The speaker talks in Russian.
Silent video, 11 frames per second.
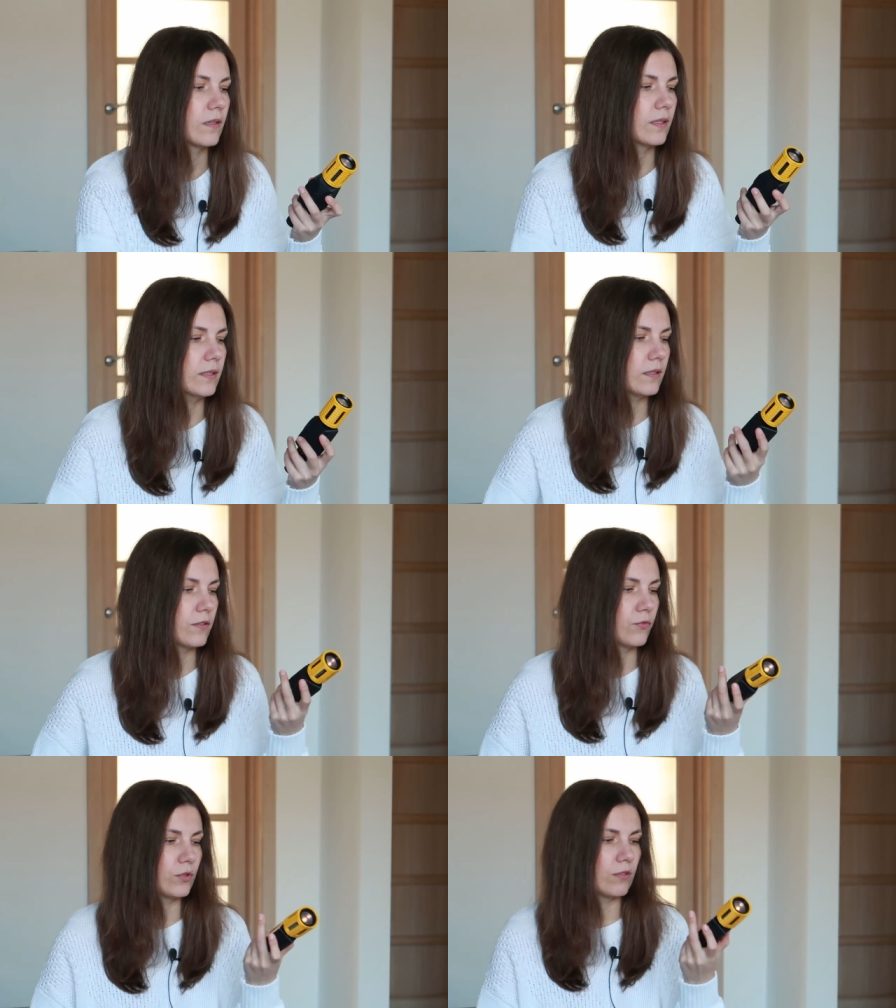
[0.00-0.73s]
Это
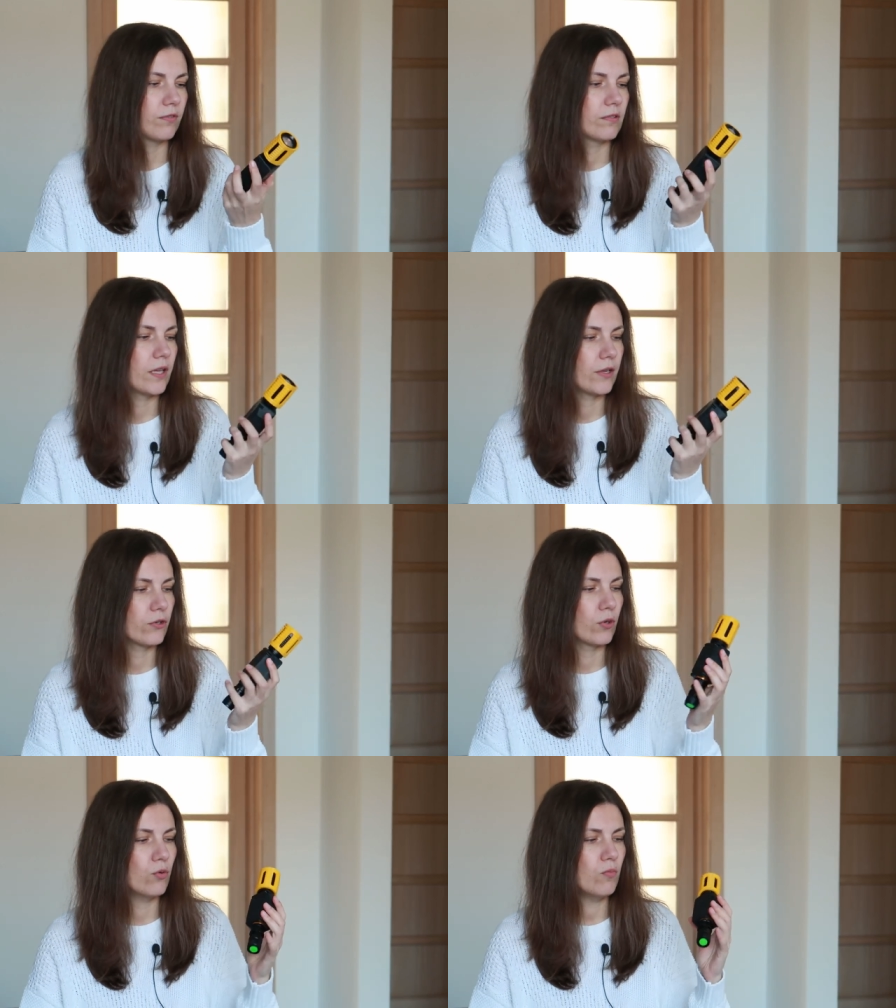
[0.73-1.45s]

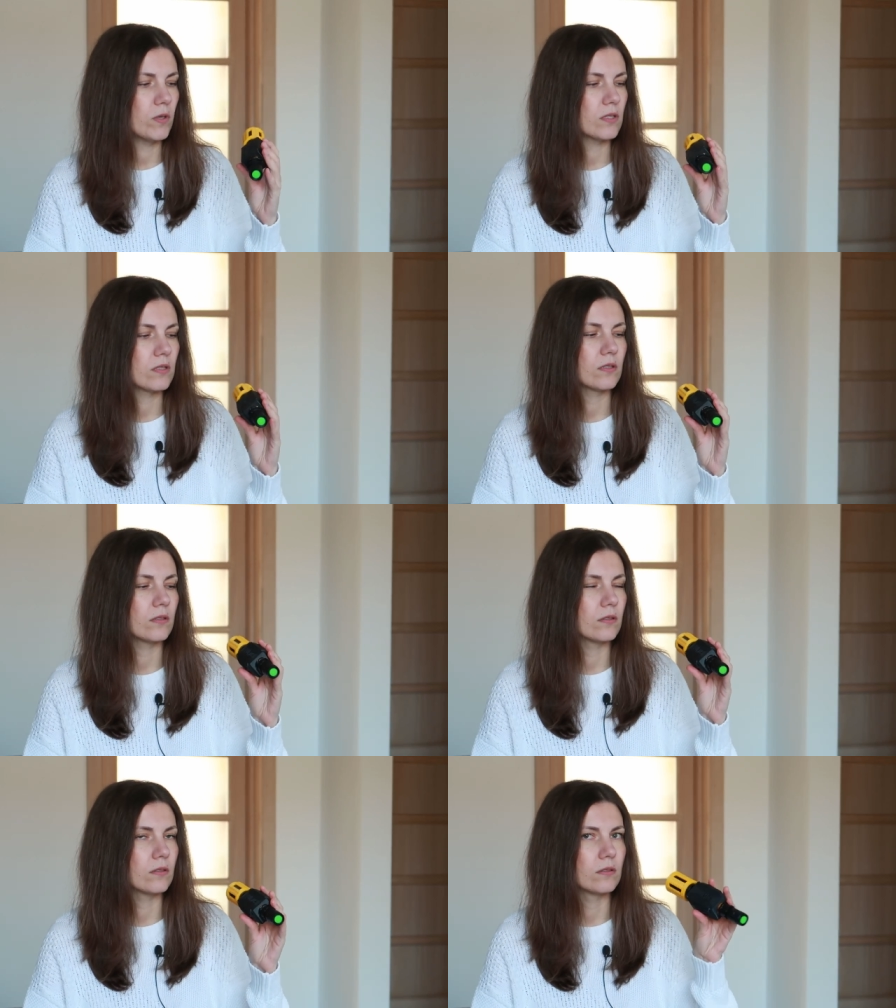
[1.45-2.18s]
фотофонарь Lumos,
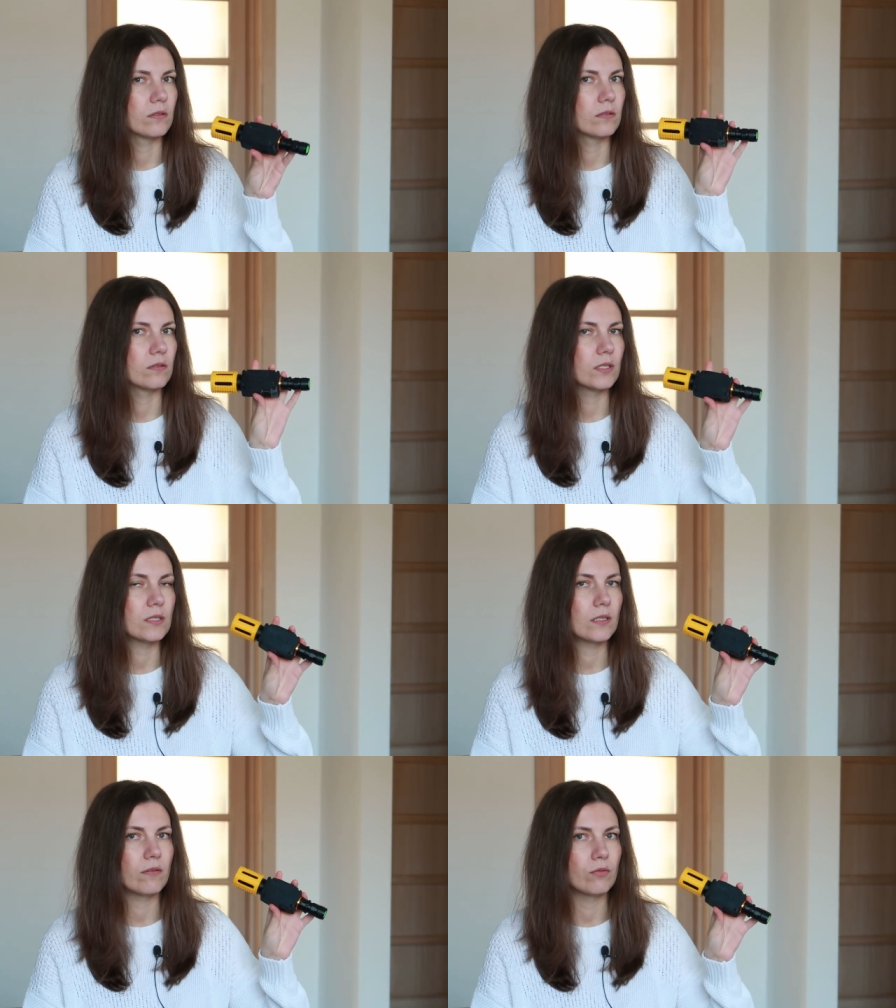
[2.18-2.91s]
э,
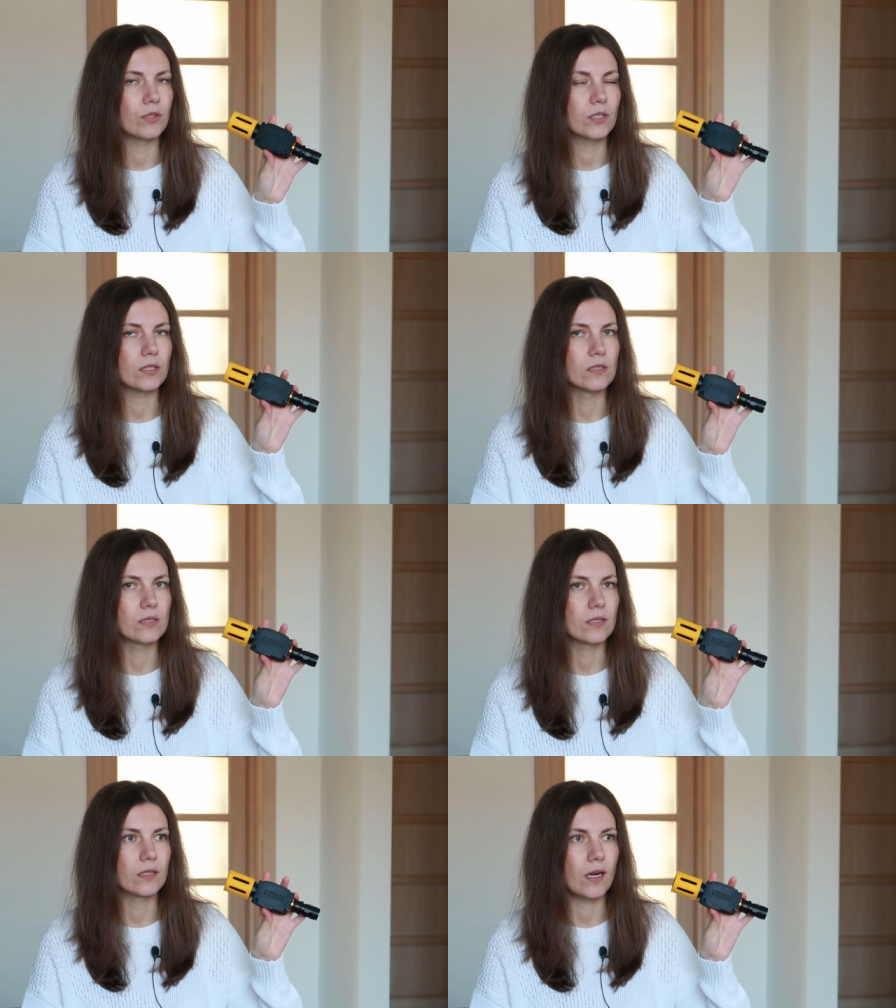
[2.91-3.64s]
оставлю их
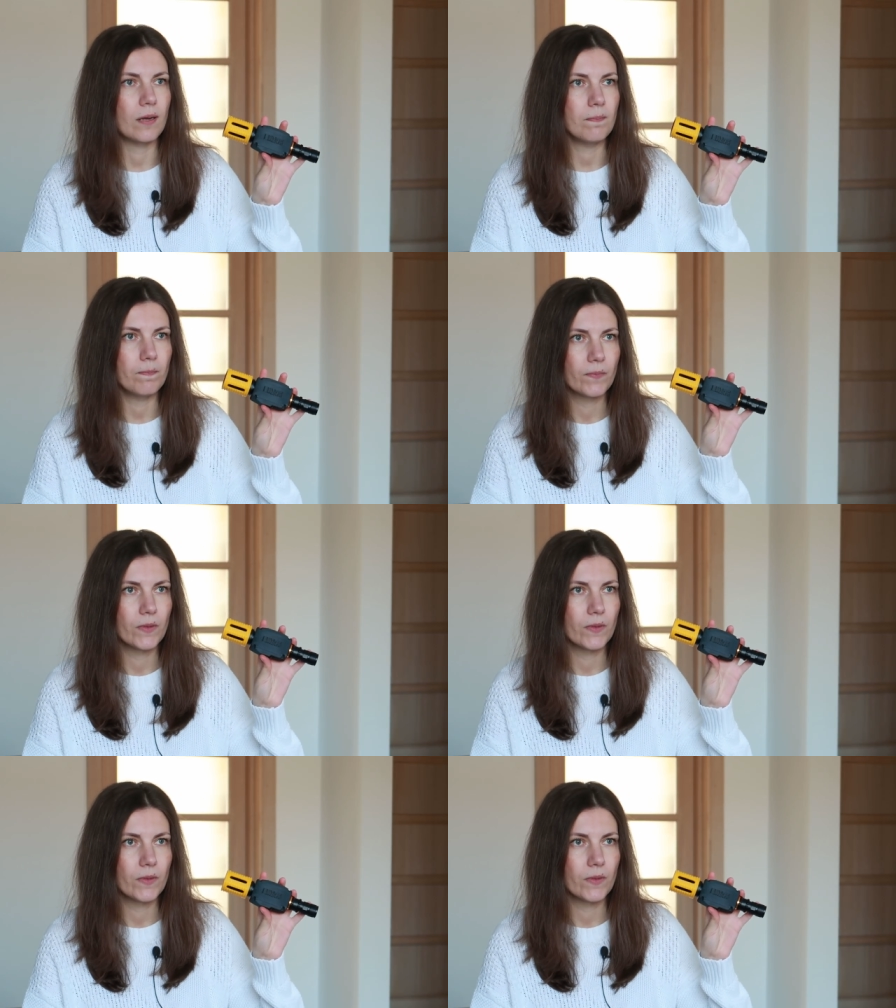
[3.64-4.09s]
инстаграм.